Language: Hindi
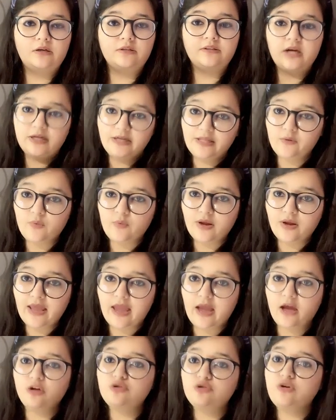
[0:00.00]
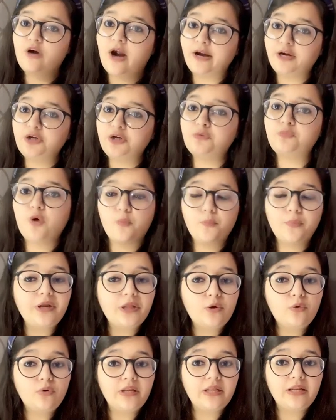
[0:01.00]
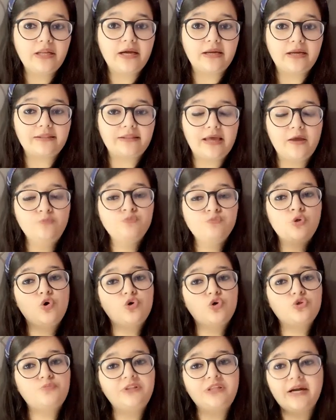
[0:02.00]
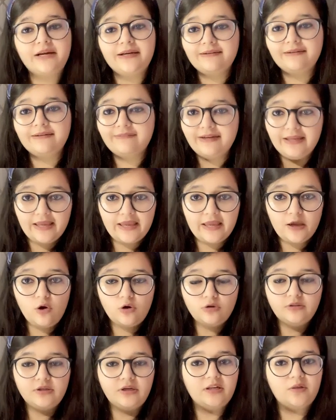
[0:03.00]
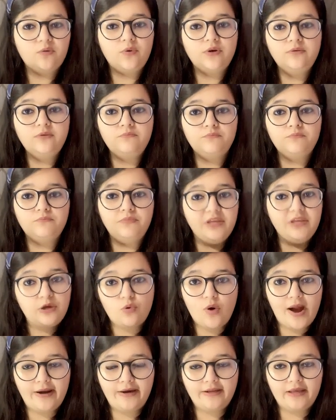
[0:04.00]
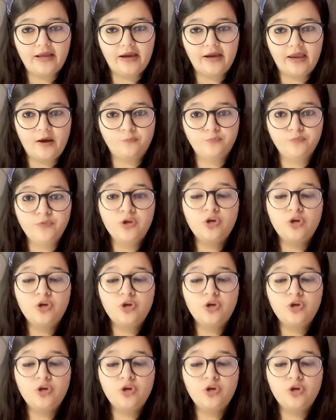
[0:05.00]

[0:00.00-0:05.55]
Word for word: थर्टी वन है राइट टू प्रॉपर्टी को डील करता है उसमें थर्टी वन ए और थर्टी वन बी को ऐड किया गया